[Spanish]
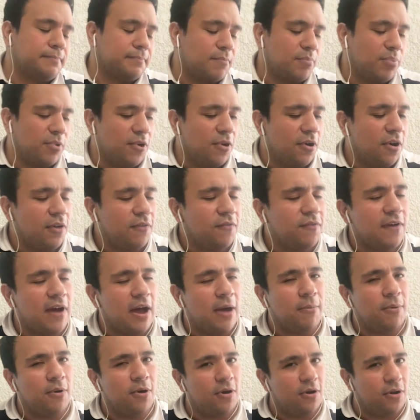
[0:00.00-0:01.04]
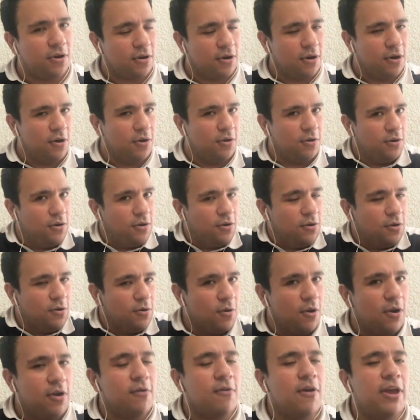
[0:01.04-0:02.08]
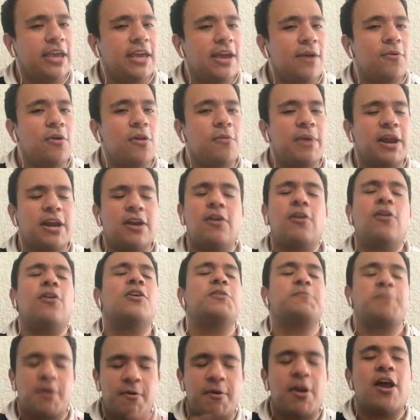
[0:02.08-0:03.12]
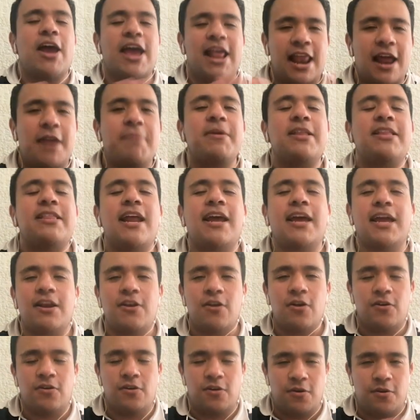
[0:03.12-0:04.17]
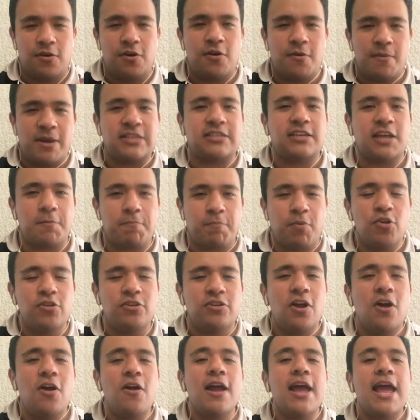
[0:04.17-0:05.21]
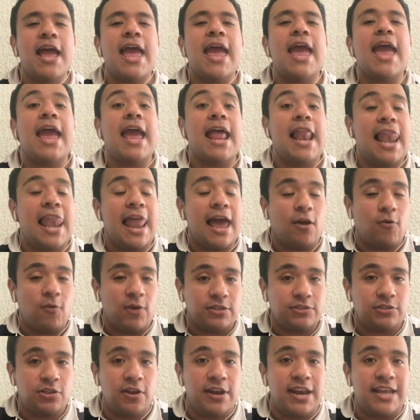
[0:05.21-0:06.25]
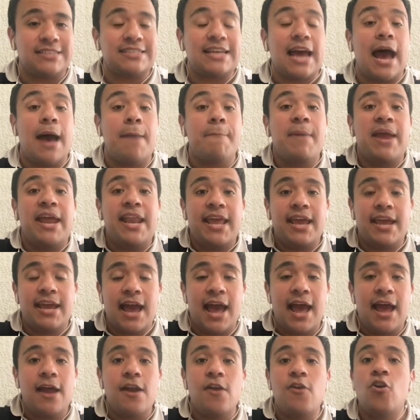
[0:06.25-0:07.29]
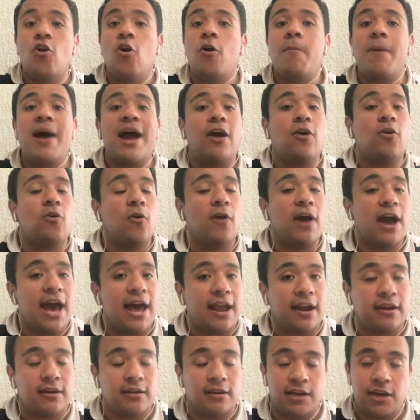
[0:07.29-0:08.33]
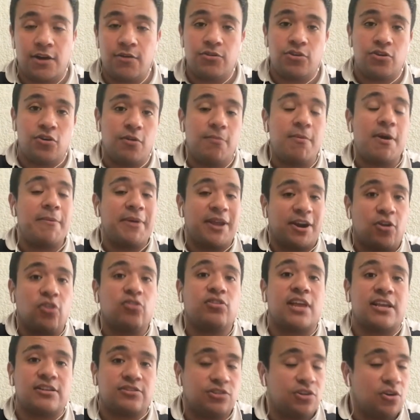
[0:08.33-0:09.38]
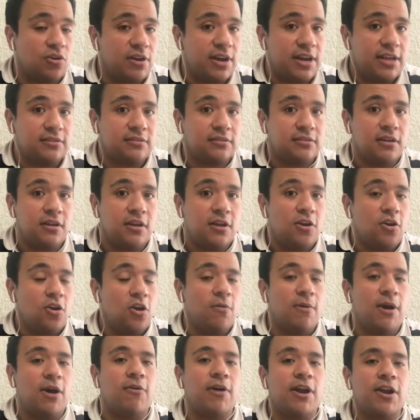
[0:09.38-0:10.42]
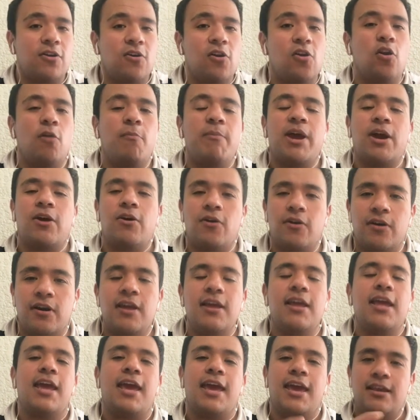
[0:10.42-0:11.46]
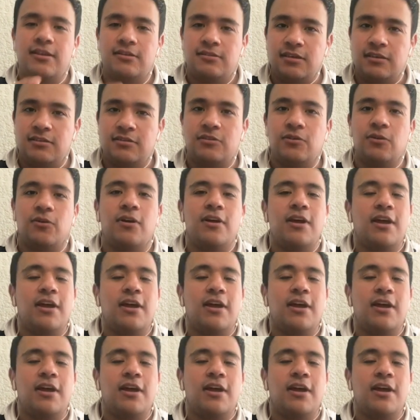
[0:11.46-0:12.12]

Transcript: por favor, no, no, no, no hay que volvernos locos. Pero bueno, el arbitraje no, no, no va a ser punto. La cuestión es: América no va a jugar, creo yo, va a haber rotaciones, no va a jugar con lo mejor insisto,